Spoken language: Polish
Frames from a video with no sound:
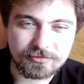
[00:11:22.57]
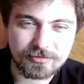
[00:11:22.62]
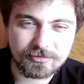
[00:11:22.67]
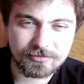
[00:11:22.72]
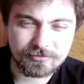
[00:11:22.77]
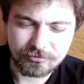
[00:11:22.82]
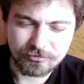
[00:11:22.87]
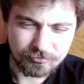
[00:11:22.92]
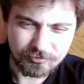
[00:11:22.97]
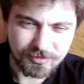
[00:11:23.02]

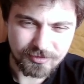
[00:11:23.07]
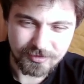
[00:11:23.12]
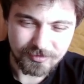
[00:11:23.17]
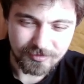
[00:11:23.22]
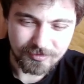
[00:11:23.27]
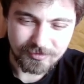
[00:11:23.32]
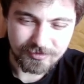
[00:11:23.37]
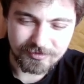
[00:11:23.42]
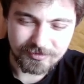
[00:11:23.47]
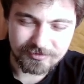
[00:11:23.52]
Nie? Dokładnie
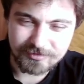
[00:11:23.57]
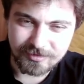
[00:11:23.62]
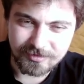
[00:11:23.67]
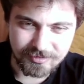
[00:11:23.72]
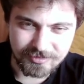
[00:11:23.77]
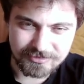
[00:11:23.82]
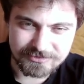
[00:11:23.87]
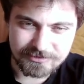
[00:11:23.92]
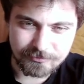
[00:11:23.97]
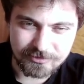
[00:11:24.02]
taka,
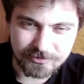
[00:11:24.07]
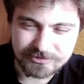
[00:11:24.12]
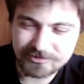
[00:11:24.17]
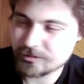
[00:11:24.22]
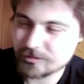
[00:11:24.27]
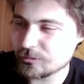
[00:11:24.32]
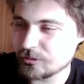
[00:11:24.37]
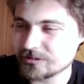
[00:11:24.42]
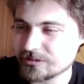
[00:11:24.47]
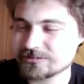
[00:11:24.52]
taka sama
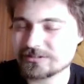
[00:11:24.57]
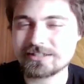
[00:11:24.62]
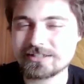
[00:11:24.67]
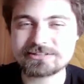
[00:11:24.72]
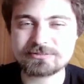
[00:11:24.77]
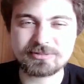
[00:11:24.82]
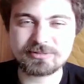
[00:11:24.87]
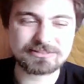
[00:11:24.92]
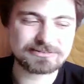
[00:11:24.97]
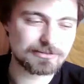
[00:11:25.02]
sytuacja
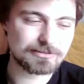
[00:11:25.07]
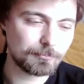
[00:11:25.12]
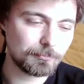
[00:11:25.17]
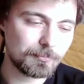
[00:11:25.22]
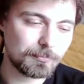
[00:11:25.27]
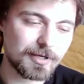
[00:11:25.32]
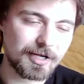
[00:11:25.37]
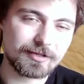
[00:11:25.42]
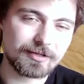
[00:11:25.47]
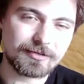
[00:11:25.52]
jak z
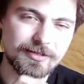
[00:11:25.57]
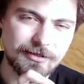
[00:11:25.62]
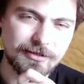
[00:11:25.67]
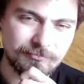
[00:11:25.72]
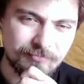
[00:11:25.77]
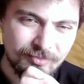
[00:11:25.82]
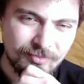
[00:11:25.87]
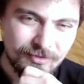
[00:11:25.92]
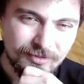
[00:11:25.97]
miastem B, nie?